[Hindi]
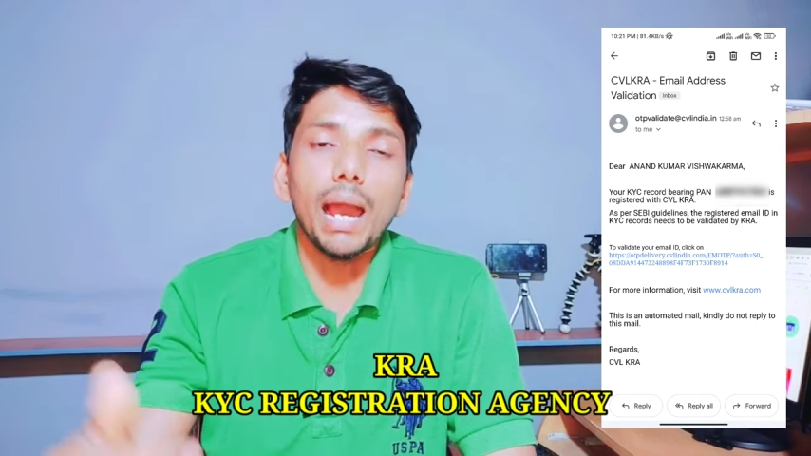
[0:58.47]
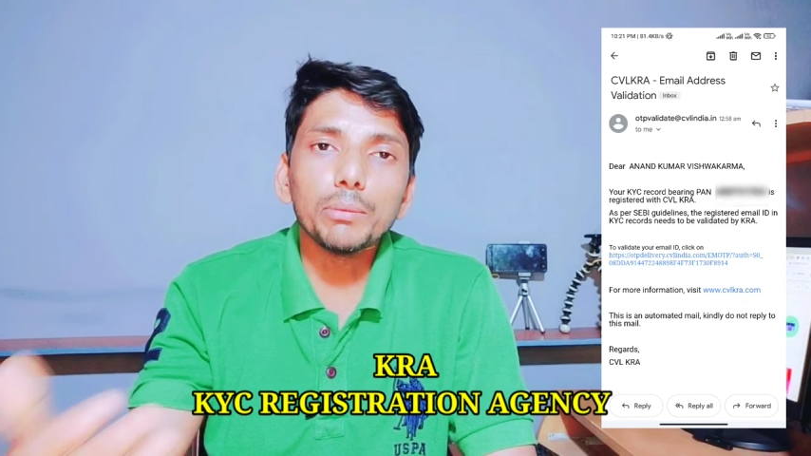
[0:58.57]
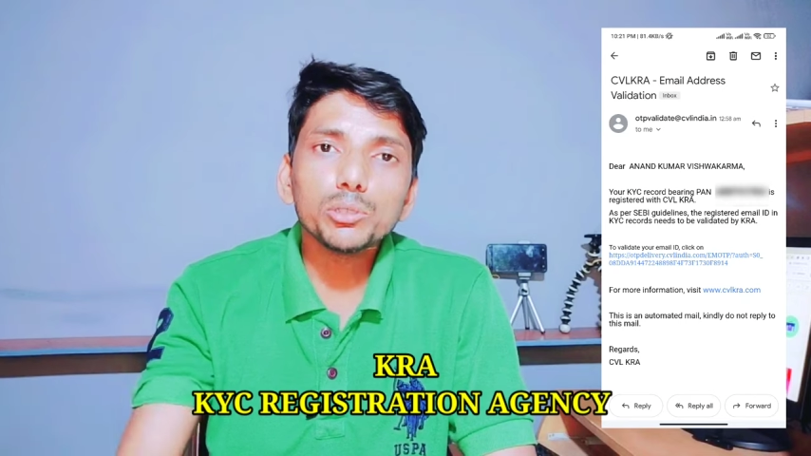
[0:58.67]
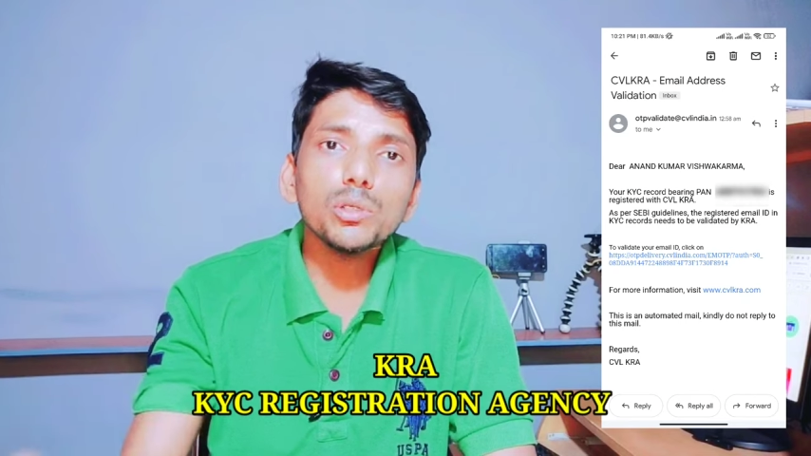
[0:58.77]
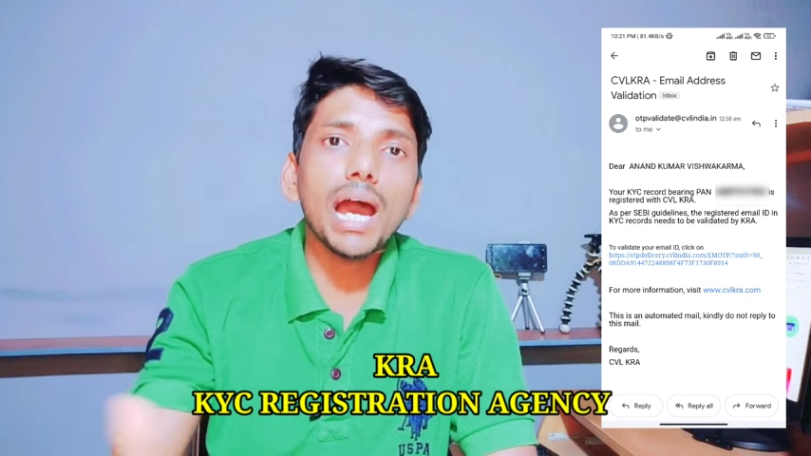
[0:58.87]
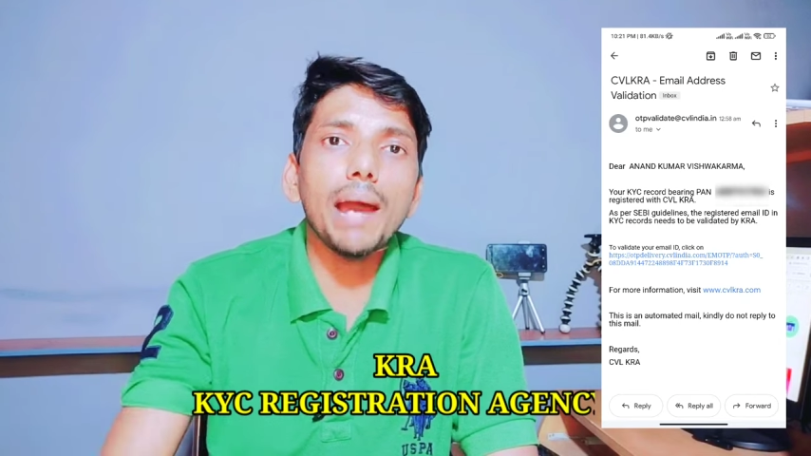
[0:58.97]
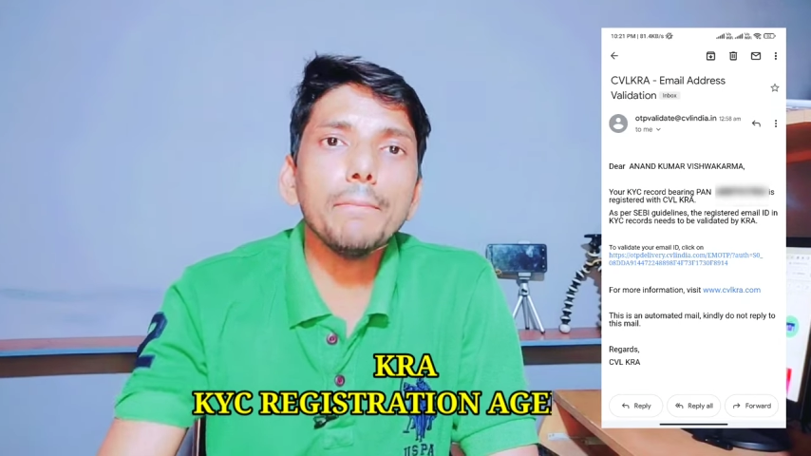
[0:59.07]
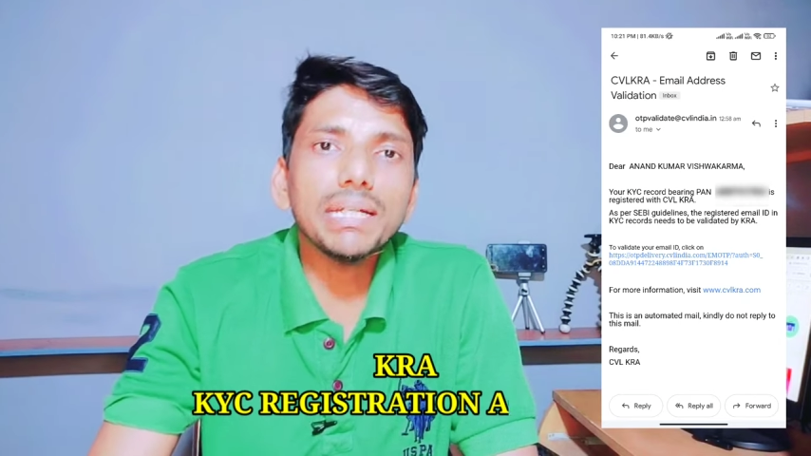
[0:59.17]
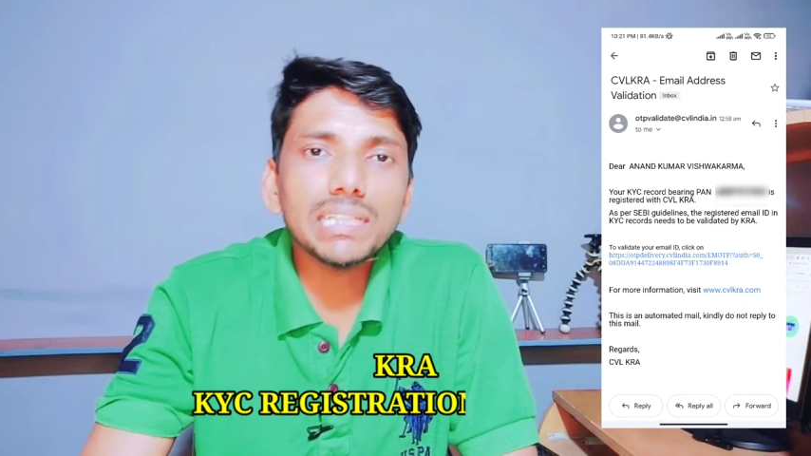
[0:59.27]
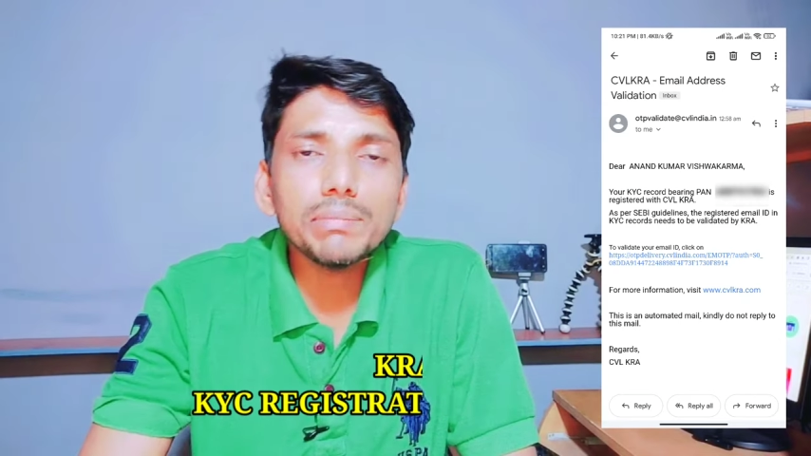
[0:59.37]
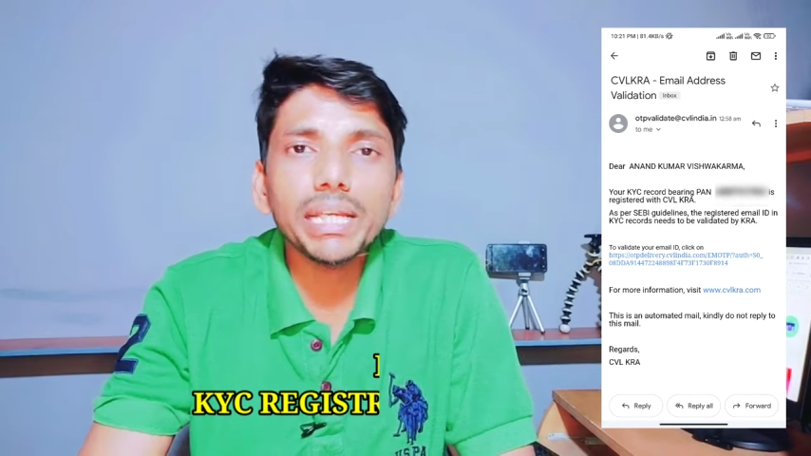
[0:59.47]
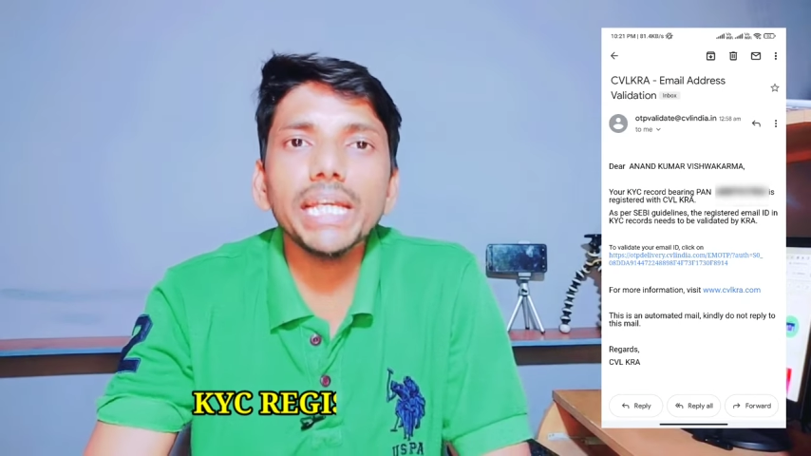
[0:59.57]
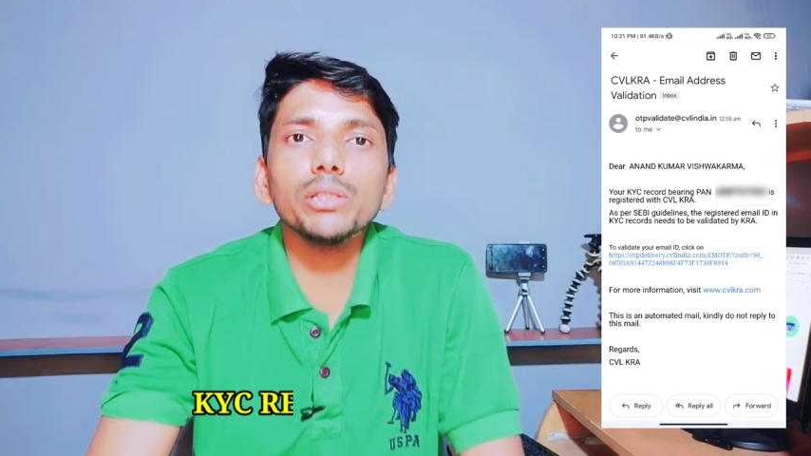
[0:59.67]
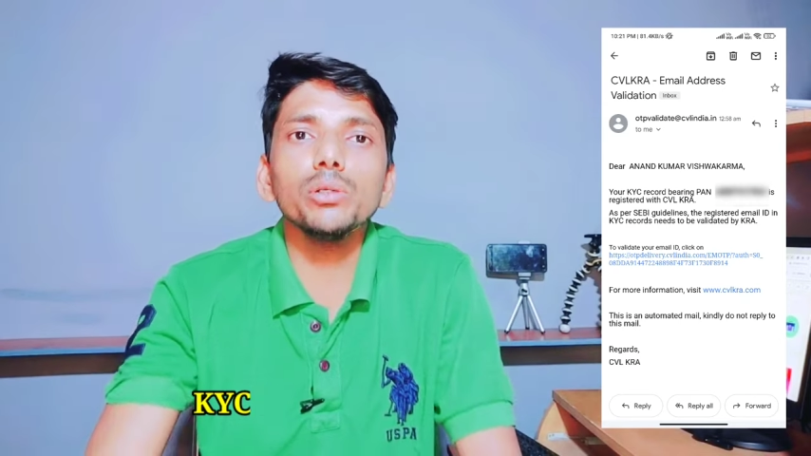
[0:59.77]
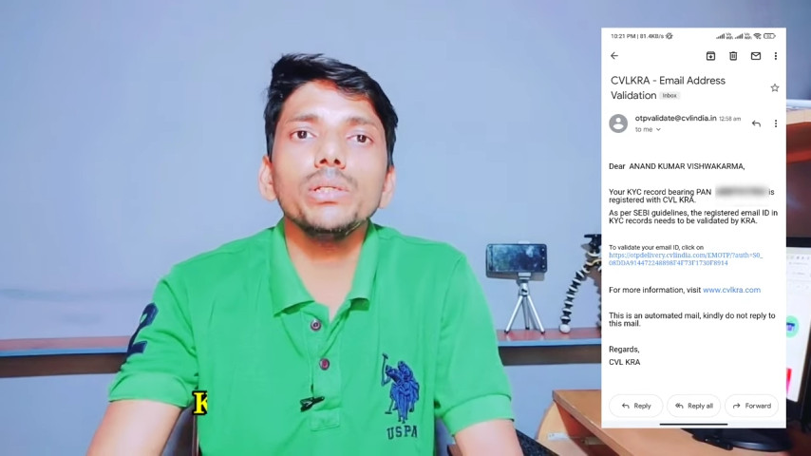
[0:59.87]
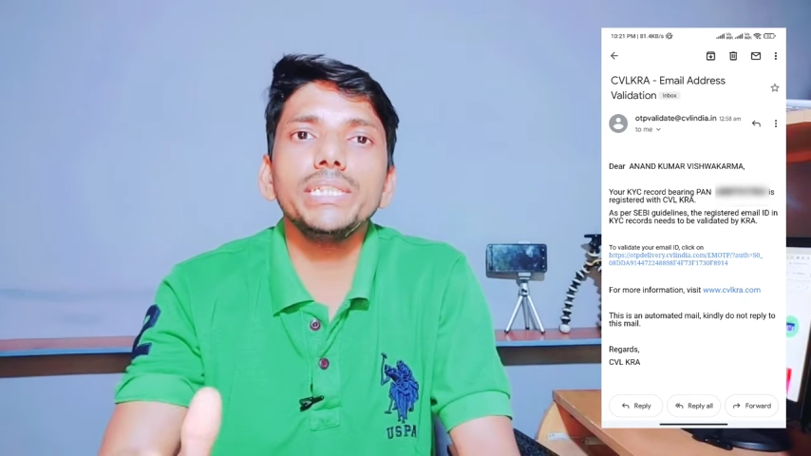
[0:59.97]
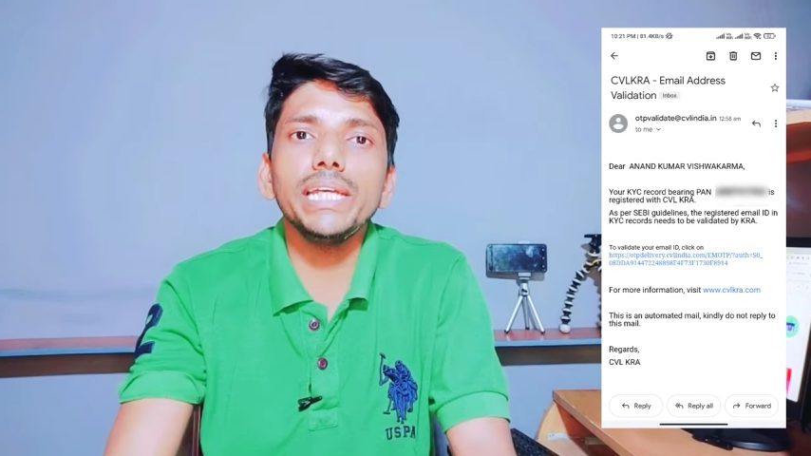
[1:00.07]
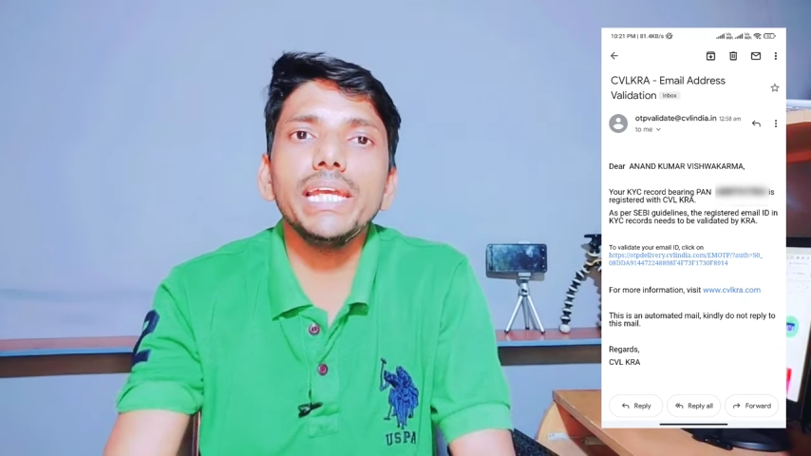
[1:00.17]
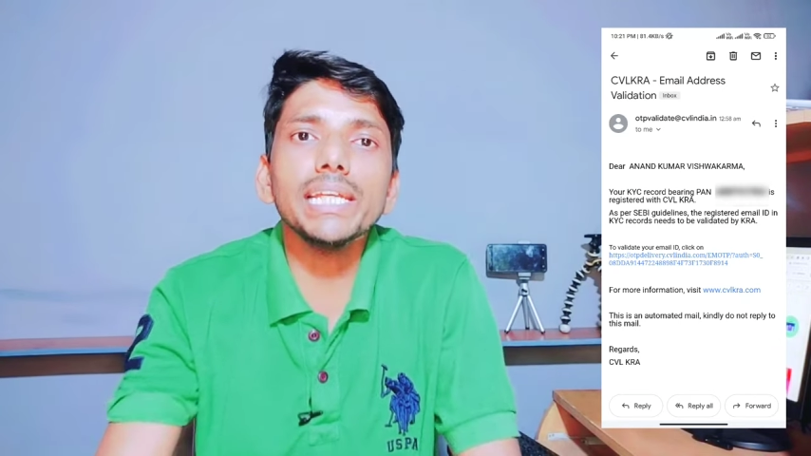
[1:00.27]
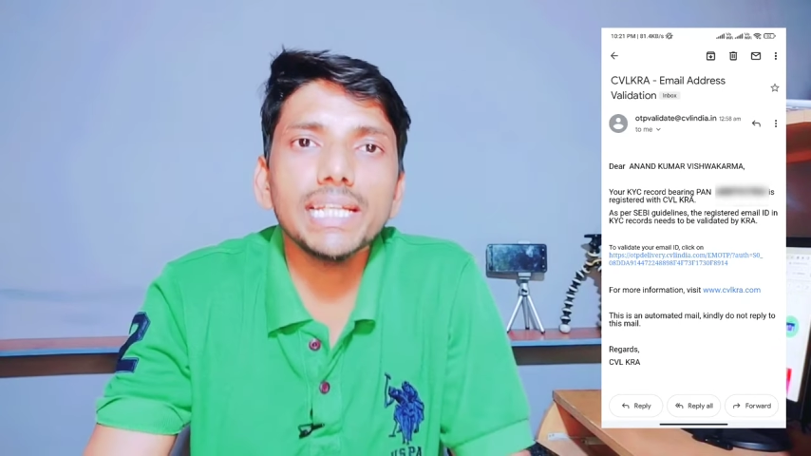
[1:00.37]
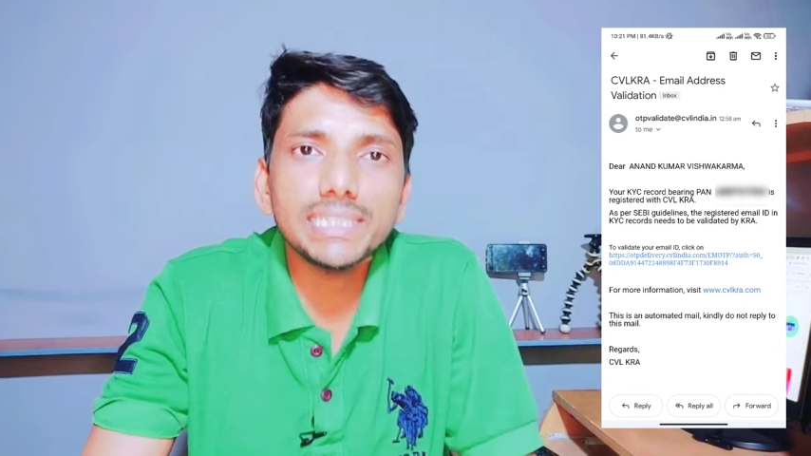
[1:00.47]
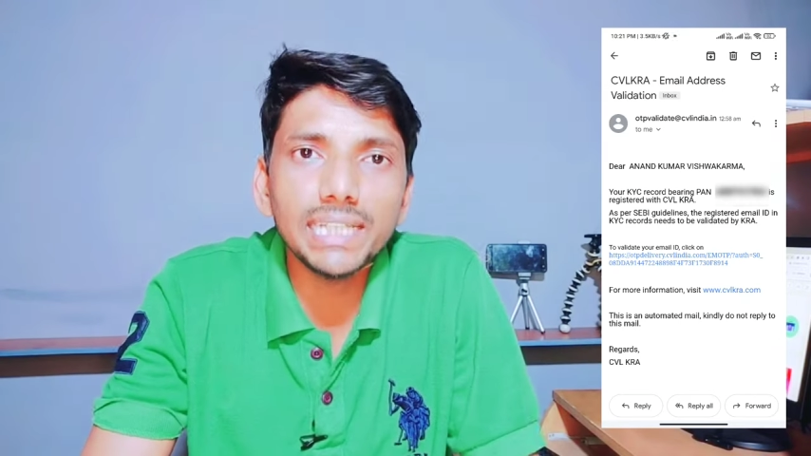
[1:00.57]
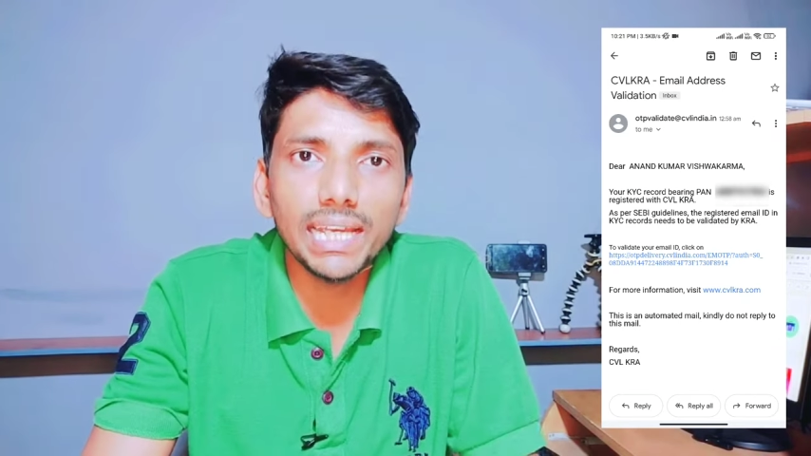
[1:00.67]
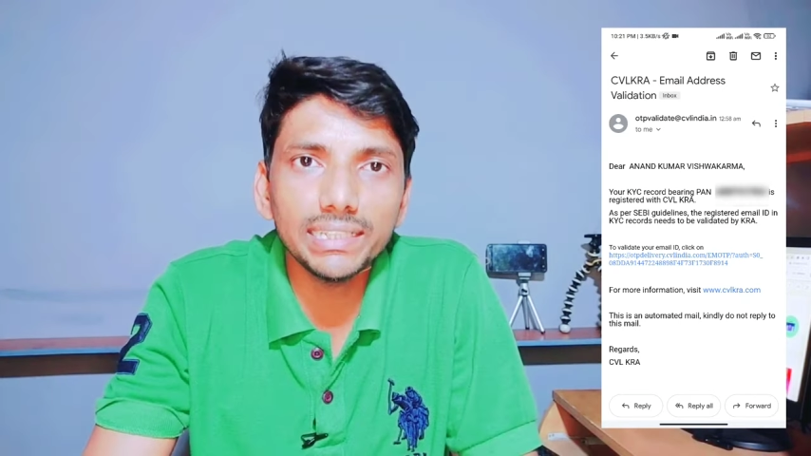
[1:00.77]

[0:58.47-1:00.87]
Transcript: अब दोस्तों आम भाषा में कहें तो ये एक ऐसी